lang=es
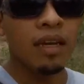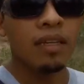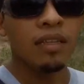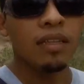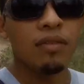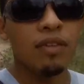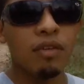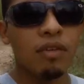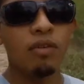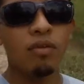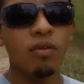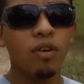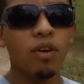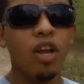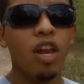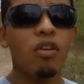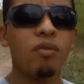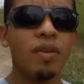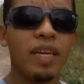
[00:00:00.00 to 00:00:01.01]
Debido
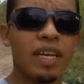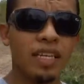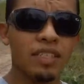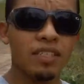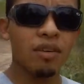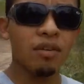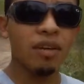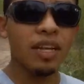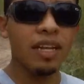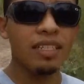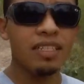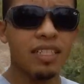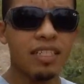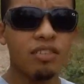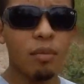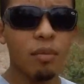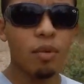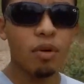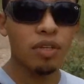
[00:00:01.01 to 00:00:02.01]
a la ubicación, el
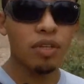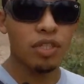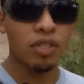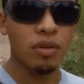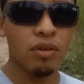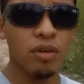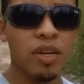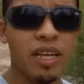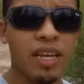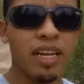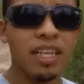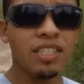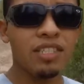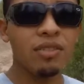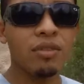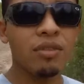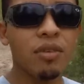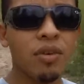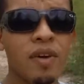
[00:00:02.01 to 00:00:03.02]
sitio aprovechó el
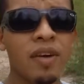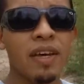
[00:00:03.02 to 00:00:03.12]
hecho